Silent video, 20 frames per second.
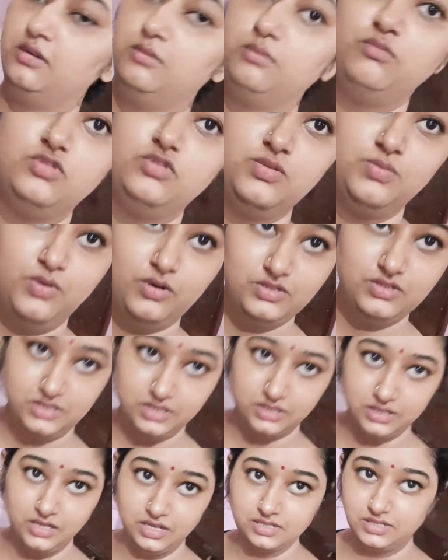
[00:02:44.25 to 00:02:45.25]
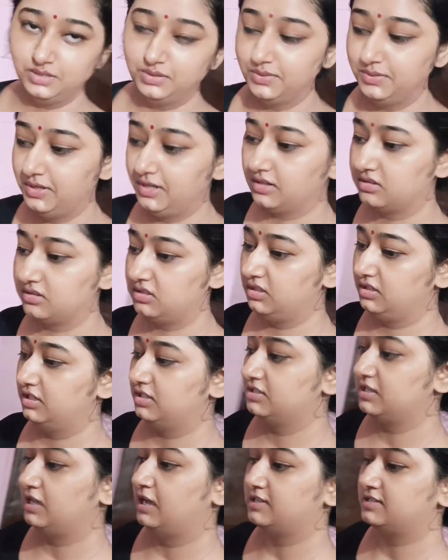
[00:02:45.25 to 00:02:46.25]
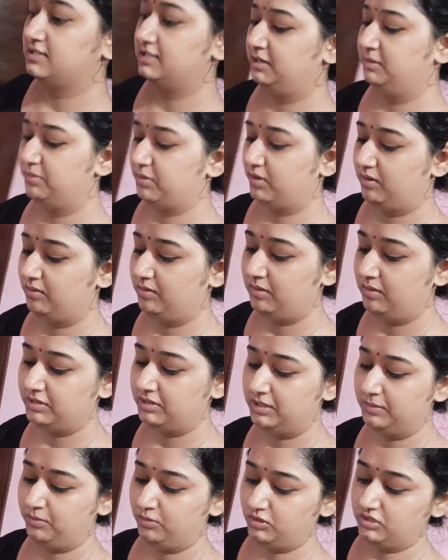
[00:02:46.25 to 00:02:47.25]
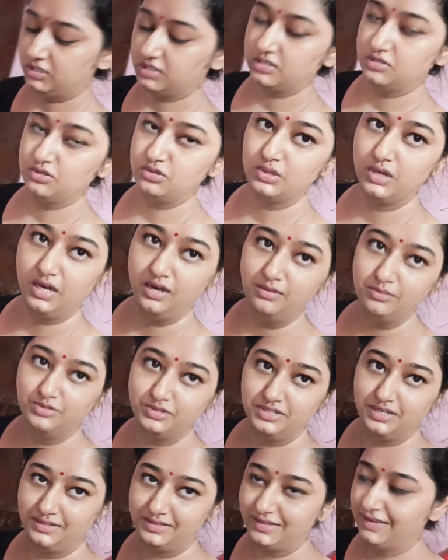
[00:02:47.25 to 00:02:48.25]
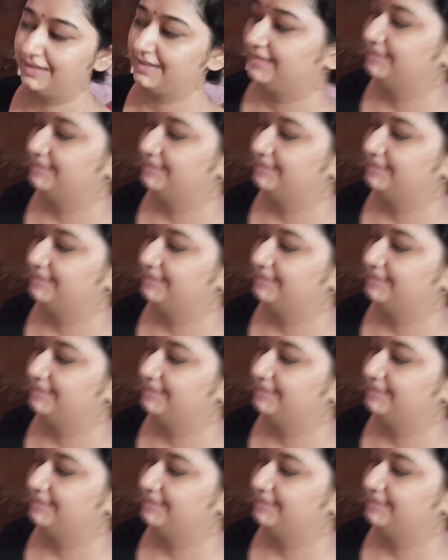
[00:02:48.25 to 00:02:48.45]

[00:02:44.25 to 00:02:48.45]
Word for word: मुझे बहुत ज़्यादा खांसी होने लगती है सांस लेने प्रॉब्लम मतलब पूरी तरह से जुकाम हो जाता है